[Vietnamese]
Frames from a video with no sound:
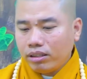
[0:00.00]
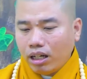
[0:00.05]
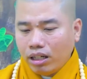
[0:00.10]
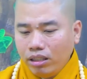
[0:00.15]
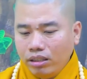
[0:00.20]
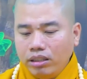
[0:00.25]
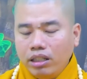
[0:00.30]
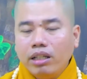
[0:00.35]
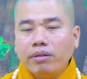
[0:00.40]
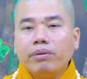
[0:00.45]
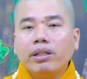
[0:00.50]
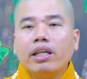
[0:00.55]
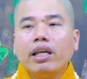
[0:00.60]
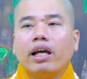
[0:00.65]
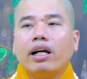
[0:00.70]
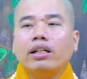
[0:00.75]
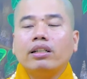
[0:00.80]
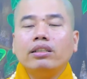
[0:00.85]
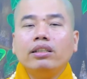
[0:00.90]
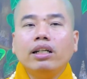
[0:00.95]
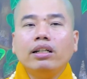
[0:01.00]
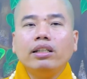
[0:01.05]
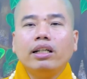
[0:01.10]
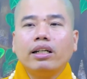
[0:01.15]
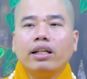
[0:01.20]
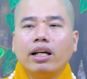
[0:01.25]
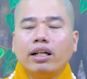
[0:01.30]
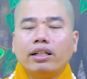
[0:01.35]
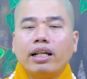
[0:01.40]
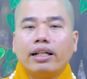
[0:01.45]
tự nhiên bây giờ như
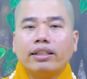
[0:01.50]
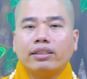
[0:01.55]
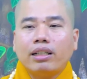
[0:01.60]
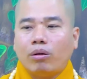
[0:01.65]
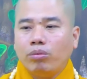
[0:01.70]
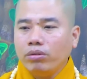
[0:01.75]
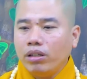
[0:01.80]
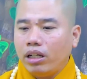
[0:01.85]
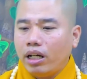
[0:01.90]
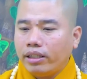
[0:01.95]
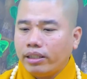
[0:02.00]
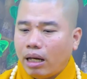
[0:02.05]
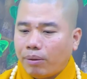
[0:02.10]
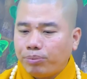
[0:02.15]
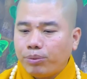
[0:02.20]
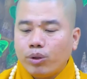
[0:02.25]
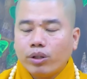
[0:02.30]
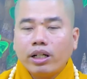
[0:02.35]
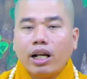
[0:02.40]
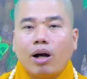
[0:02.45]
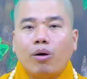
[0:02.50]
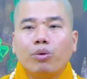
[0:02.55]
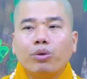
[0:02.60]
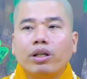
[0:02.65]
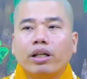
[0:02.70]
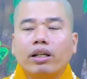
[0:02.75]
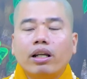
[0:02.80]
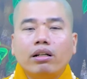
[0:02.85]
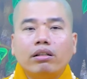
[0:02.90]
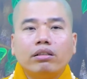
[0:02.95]
những đức đang sống như lỡ đập vô cái
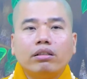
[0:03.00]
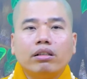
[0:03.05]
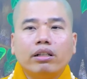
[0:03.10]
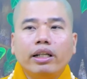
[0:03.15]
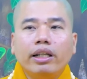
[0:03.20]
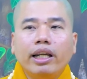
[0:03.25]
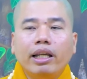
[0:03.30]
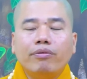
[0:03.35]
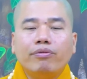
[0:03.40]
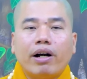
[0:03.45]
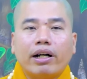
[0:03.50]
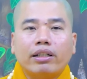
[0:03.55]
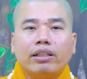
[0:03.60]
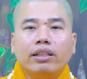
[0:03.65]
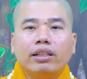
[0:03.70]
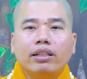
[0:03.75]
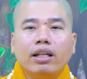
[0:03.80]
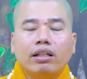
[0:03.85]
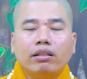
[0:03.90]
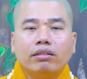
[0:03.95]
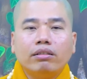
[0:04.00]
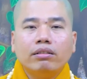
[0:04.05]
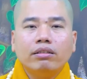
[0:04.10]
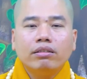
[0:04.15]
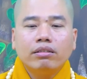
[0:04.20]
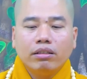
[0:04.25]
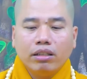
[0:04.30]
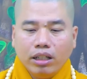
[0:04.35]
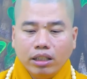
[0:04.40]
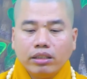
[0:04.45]
đầu những đức rồi đi niệm phật cho những đức
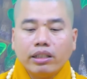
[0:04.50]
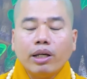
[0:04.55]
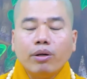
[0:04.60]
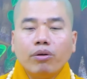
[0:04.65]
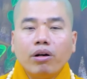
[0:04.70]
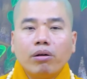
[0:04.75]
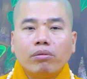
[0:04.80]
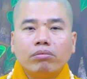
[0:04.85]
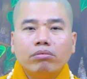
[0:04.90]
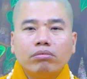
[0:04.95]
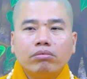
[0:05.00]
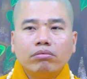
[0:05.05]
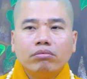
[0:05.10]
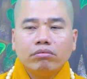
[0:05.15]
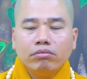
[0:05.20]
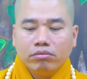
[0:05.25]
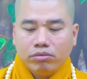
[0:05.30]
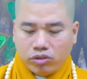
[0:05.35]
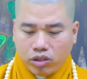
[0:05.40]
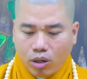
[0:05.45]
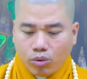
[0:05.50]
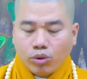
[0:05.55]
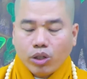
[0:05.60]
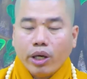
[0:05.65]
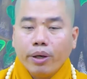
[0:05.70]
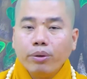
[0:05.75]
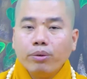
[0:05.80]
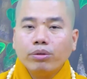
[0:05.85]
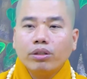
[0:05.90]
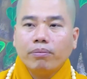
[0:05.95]
những đức chịu không sao
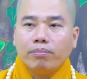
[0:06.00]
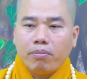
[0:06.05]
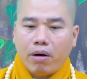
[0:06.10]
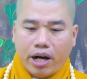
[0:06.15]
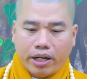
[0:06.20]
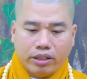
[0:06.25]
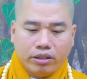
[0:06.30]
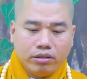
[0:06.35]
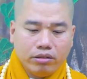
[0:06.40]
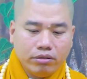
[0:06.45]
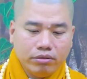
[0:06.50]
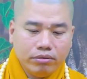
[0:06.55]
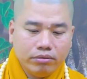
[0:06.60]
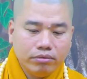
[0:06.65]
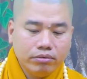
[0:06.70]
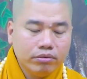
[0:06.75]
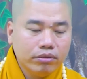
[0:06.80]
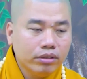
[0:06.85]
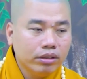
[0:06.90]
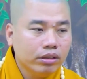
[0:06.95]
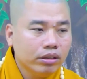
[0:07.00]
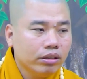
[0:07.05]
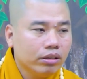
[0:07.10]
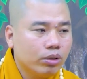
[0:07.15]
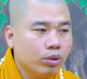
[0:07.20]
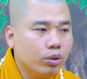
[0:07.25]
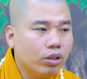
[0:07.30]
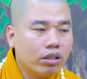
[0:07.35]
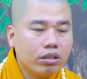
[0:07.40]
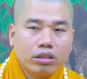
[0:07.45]
chịu tầm bậy
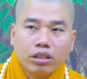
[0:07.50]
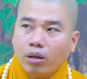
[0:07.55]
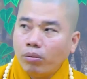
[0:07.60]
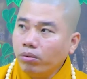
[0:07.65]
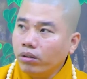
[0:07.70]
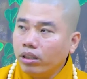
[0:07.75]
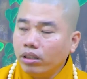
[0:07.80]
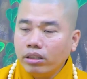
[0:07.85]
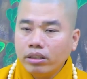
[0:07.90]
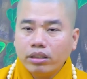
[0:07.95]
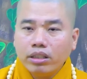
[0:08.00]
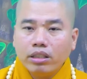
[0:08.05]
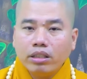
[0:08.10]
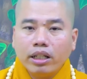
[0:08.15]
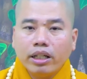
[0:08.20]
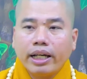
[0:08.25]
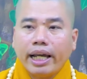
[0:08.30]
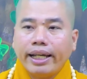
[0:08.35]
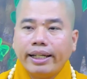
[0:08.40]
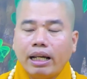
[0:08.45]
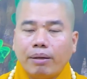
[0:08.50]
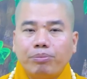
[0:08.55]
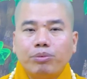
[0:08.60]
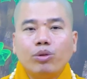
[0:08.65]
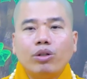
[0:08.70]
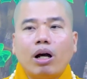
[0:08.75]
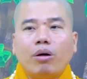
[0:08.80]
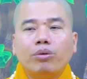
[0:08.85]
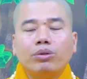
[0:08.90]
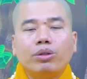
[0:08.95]
tôi đang sống gì lấy cây đập
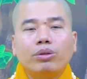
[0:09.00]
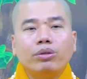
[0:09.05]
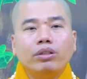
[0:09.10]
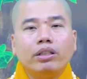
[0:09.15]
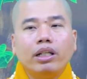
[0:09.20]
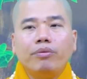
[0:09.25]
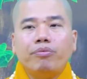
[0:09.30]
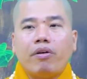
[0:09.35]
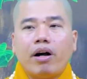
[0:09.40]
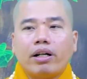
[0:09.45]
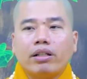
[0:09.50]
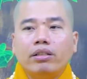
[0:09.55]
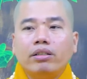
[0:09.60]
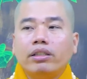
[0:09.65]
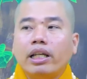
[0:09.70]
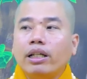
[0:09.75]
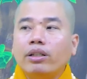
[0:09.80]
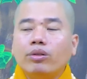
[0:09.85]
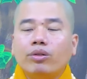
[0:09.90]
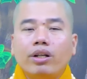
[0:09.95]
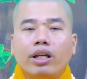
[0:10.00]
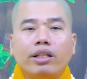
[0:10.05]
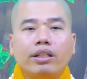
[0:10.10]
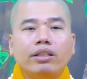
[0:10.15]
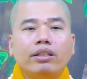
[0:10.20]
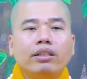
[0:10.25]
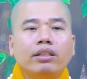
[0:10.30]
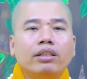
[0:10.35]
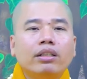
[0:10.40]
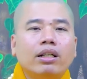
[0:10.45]
vô đầu tôi niệm phật đưa tiễn tôi
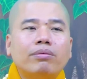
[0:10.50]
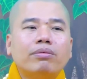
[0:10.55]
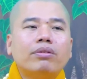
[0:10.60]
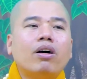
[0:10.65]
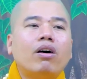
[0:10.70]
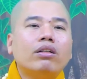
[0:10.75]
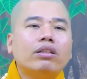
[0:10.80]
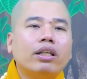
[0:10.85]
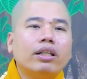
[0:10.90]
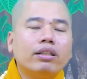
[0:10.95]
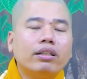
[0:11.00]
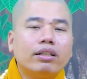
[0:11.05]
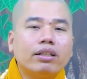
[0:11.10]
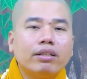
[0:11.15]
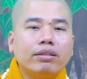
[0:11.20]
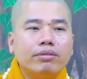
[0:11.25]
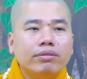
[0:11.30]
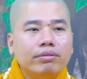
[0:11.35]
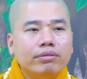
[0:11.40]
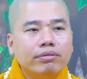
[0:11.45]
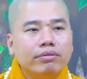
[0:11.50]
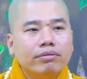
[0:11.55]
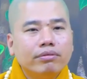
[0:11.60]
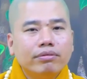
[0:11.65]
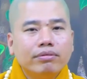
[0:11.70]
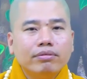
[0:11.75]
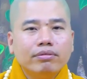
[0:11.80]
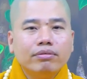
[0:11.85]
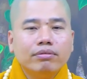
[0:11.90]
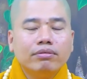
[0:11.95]
đi không có chuyện đó đâu
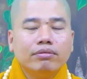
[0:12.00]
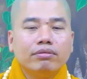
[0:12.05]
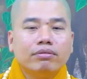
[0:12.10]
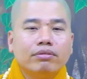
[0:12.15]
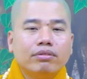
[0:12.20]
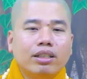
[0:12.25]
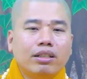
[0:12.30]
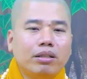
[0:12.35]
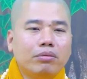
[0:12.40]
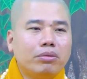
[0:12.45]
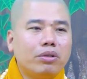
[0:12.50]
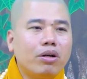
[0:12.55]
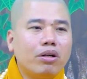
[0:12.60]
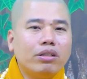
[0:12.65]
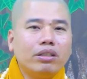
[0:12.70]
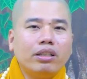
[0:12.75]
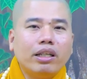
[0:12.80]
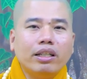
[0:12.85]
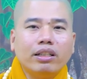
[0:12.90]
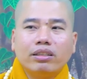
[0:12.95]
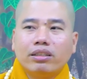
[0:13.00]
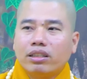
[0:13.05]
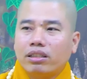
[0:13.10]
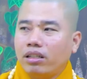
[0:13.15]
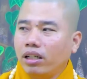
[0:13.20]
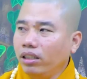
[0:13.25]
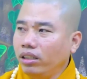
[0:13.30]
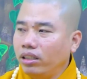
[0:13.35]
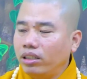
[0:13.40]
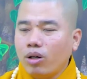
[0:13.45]
không có cái chuyện
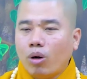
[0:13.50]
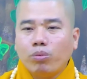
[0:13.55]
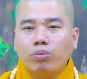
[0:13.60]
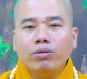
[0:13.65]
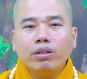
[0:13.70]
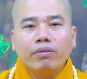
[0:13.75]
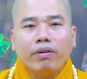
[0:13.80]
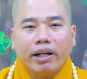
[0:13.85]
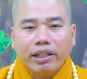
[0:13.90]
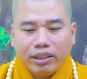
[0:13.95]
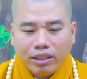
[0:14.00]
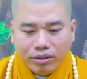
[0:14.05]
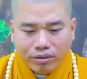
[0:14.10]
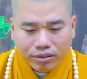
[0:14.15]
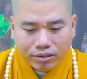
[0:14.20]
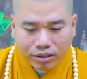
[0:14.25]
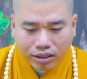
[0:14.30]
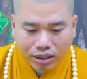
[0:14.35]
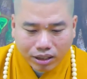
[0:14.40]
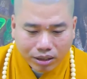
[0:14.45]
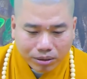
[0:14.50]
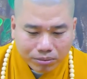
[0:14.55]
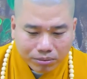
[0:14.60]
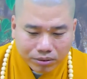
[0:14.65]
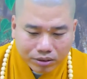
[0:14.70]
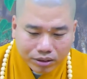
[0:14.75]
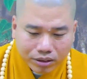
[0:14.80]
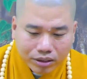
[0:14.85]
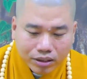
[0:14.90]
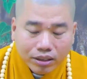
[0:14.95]
kỳ cục như vậy đâu thấy không
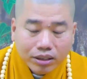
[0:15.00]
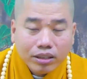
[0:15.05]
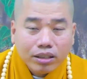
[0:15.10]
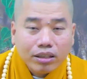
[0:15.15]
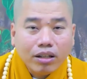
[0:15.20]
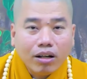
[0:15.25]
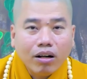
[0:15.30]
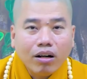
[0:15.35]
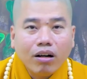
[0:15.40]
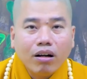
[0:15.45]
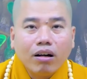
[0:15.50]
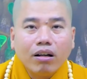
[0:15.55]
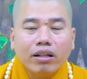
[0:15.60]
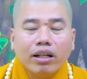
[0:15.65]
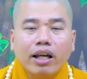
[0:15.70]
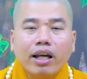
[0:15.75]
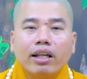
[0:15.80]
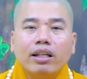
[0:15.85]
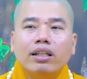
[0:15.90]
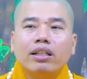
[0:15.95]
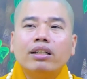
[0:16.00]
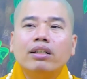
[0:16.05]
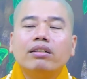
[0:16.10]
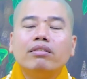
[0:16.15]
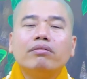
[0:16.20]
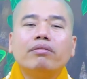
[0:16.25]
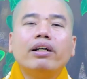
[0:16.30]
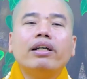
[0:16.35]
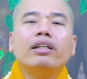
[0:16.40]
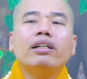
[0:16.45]
đó nên
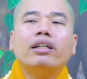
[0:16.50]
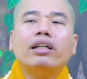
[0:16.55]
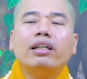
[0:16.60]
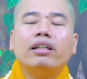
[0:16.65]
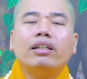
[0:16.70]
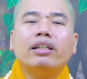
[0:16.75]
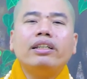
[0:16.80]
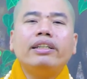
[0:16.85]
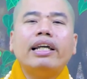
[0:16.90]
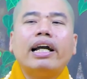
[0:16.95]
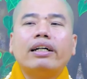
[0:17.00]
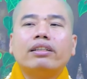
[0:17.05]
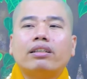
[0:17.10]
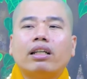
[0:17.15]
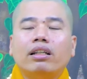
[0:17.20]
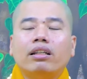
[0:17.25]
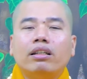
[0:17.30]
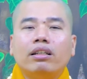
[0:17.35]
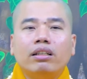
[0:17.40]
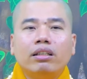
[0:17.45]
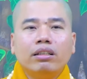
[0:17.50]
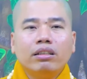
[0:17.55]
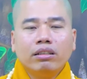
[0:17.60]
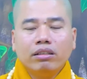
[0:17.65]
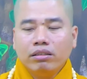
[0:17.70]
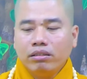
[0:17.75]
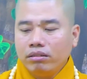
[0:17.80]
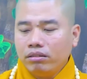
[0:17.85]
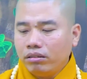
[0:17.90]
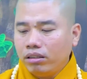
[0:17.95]
à, vì cái cái nhân tình
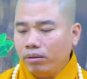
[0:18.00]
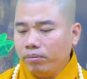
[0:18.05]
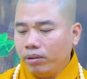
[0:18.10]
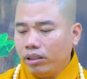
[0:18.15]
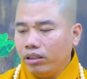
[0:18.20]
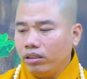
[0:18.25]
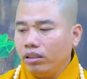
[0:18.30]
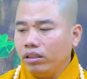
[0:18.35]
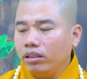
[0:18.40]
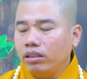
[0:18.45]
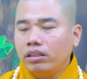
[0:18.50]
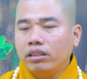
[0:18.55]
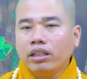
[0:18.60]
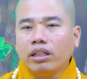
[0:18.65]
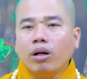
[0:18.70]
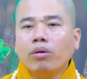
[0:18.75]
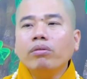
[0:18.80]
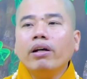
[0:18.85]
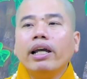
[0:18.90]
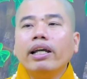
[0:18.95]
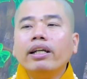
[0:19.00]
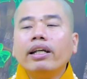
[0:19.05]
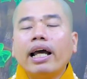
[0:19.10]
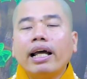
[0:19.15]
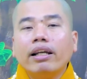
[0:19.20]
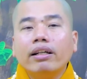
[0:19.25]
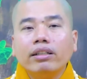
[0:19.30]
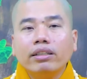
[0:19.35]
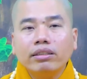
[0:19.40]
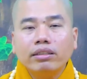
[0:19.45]
thì mình cũng nghĩ
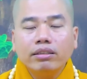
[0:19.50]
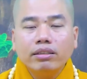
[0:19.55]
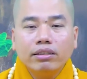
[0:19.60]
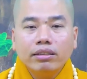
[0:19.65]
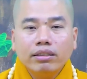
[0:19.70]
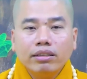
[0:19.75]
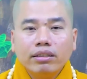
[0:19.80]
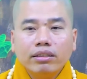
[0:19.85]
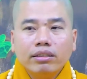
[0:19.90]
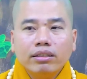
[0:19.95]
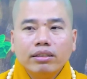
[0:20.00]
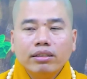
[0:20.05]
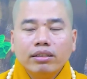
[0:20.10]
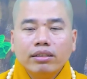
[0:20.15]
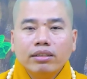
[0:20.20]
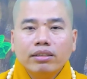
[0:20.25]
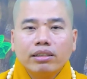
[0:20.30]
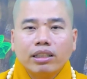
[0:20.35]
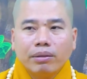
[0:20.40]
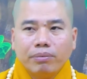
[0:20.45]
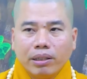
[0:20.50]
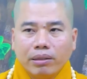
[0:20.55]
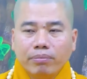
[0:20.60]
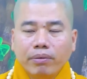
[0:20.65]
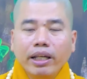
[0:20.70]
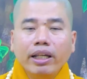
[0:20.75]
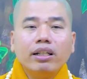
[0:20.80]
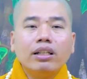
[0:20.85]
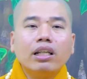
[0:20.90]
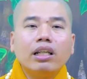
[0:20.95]
ra được thì
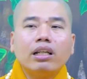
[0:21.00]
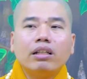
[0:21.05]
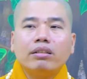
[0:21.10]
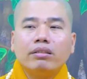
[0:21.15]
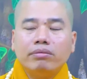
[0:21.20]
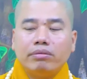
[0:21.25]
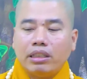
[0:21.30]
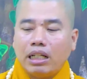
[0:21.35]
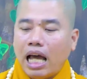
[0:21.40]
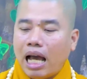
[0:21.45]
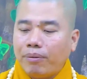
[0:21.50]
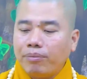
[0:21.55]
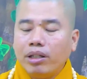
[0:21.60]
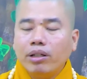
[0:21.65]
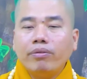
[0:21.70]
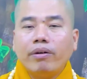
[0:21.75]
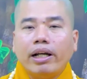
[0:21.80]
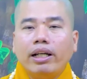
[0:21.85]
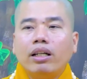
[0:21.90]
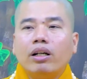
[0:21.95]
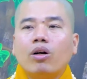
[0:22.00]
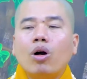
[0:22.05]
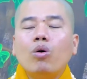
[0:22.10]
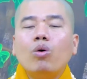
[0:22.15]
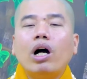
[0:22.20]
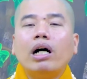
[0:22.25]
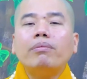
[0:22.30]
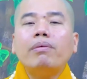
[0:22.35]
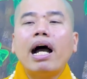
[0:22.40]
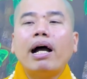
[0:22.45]
mình biết là làm như vậy là
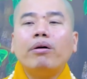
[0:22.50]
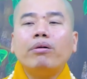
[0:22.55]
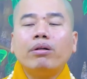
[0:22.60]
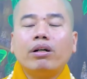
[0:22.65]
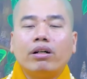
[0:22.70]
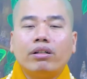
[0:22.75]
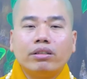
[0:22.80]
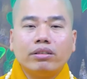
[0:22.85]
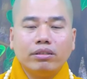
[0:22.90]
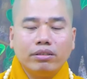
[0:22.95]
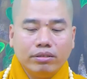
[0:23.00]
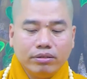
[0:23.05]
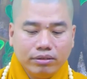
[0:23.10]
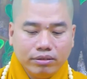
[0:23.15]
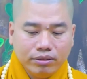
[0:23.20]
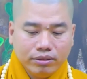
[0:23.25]
có quả báo rồi